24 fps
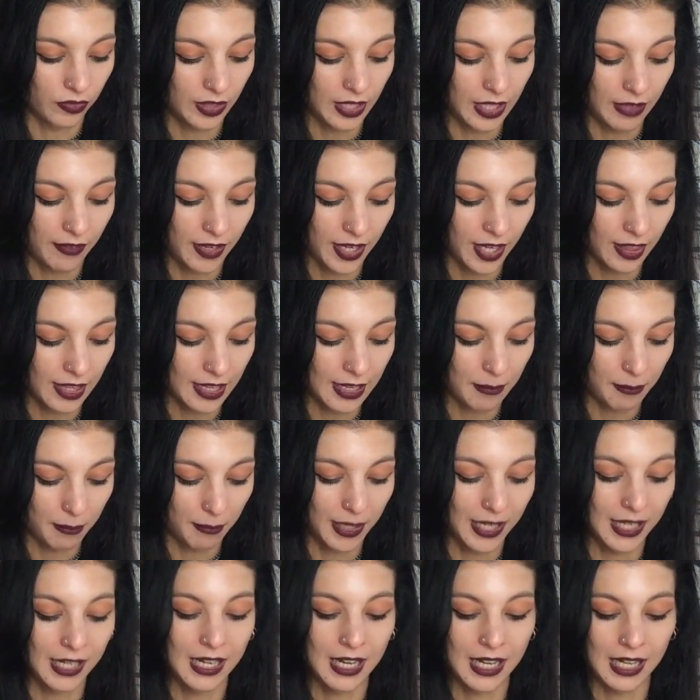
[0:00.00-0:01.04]
de verdad,
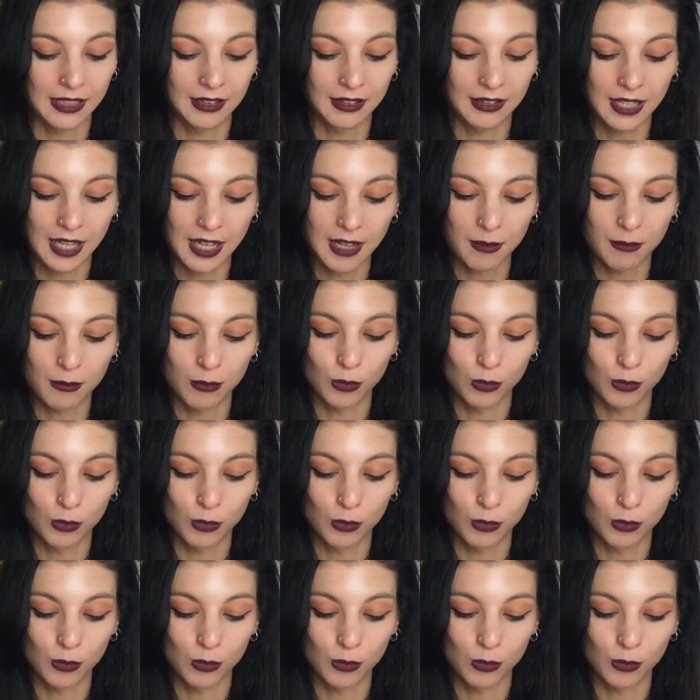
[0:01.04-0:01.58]
me encanta